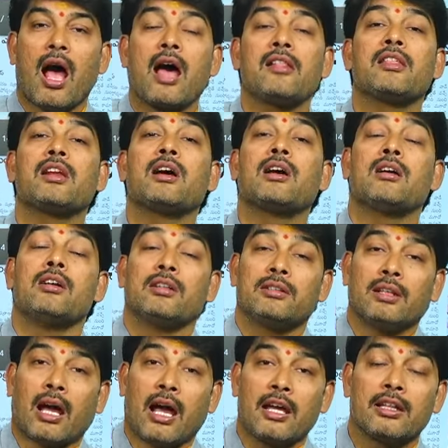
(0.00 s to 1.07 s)
ఆంధ్ర
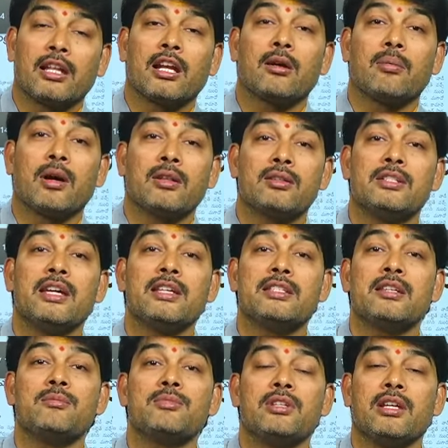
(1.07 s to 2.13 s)
హైదరాబాద్
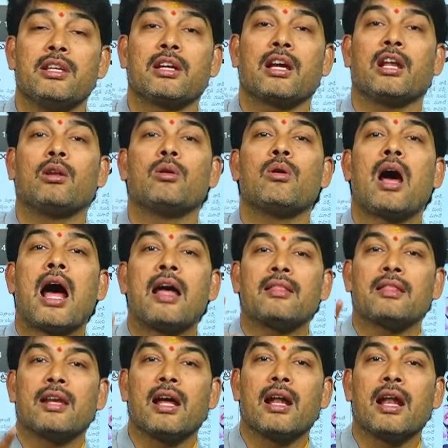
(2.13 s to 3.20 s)
జిహెచ్ఎంసీ ఎన్నికల్లో
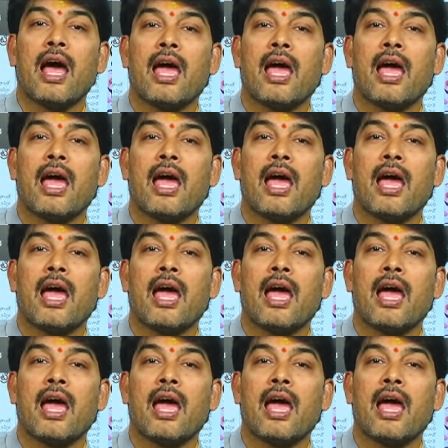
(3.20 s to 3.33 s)
ఆంధ్ర